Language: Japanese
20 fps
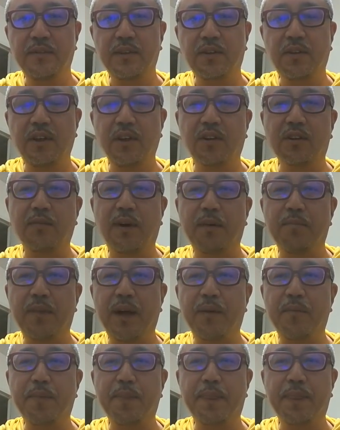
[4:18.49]
れ6番目
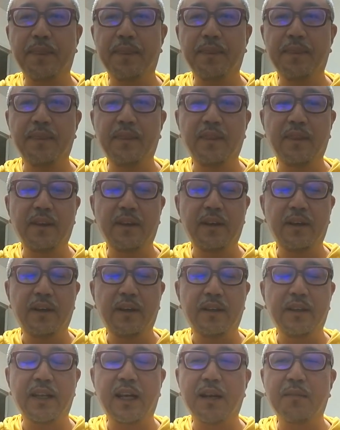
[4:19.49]

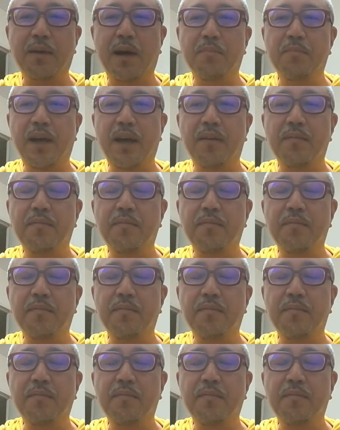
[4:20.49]
7番目